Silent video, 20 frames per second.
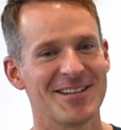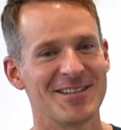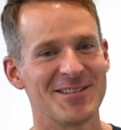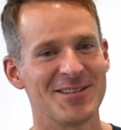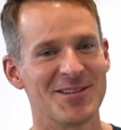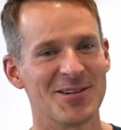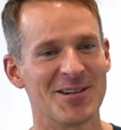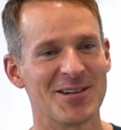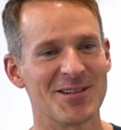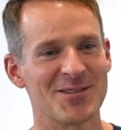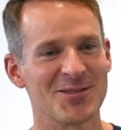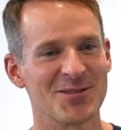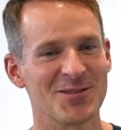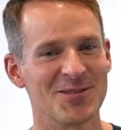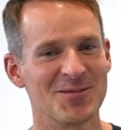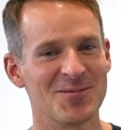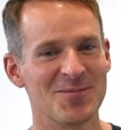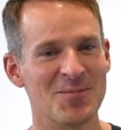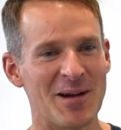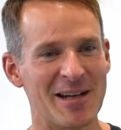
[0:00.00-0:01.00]
Ja,
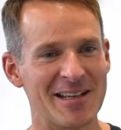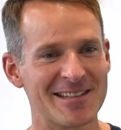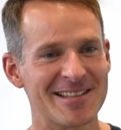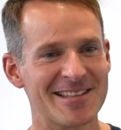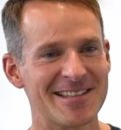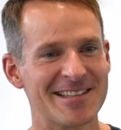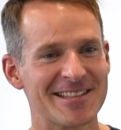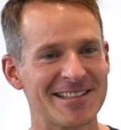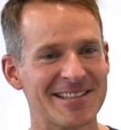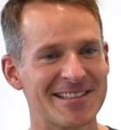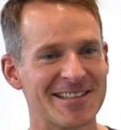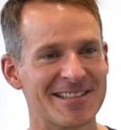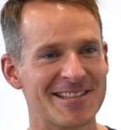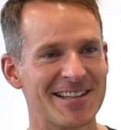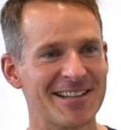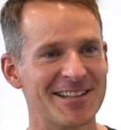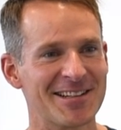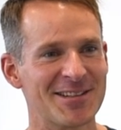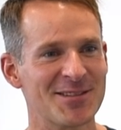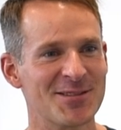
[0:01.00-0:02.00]
also meistens ist es
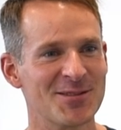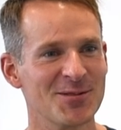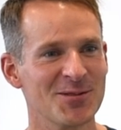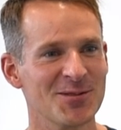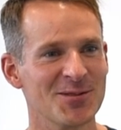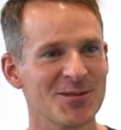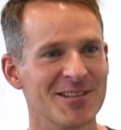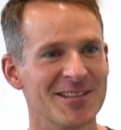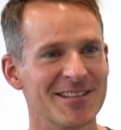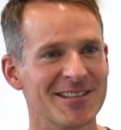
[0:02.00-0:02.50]
tatsächlich so,